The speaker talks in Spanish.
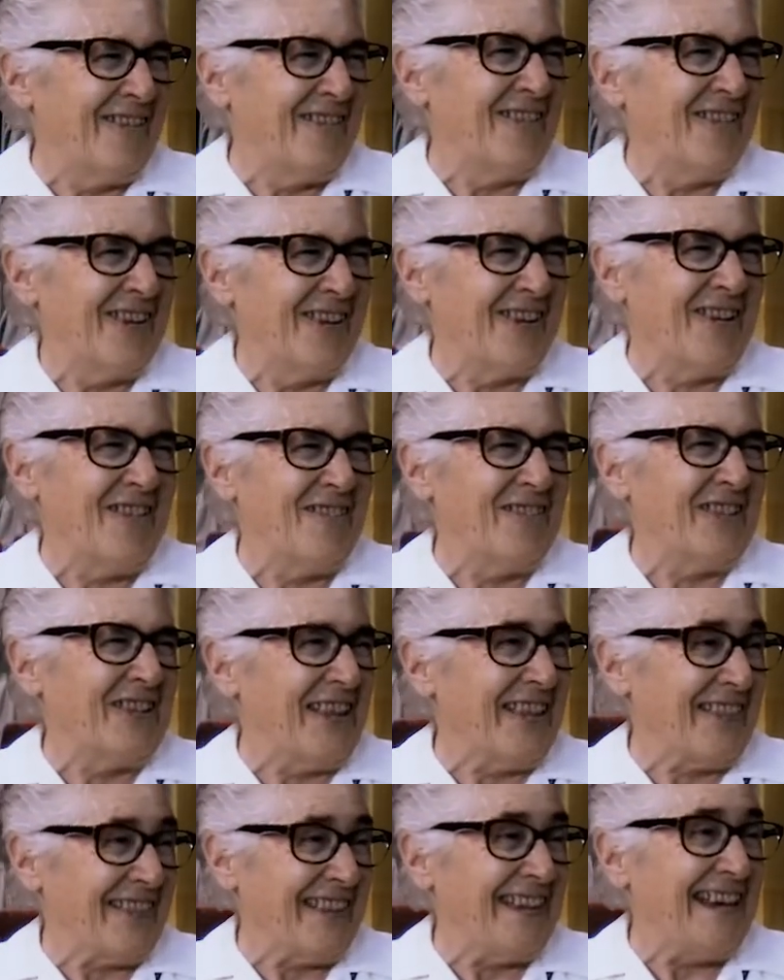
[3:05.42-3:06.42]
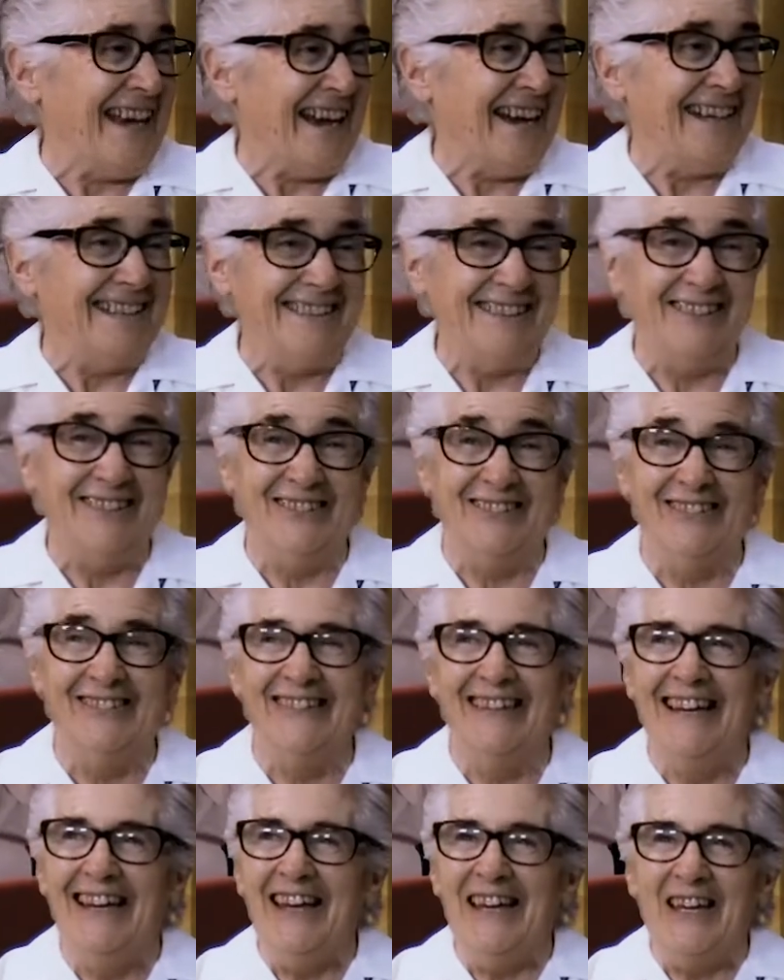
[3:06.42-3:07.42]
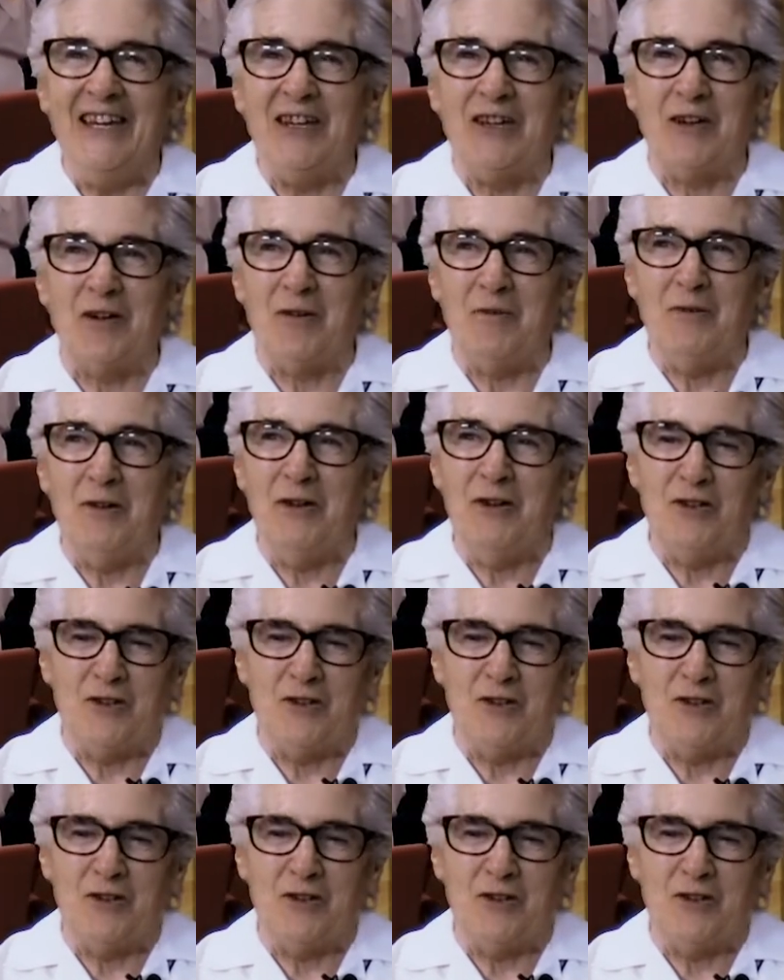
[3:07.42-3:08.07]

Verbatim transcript: como, como decía, ¿no? Y cómo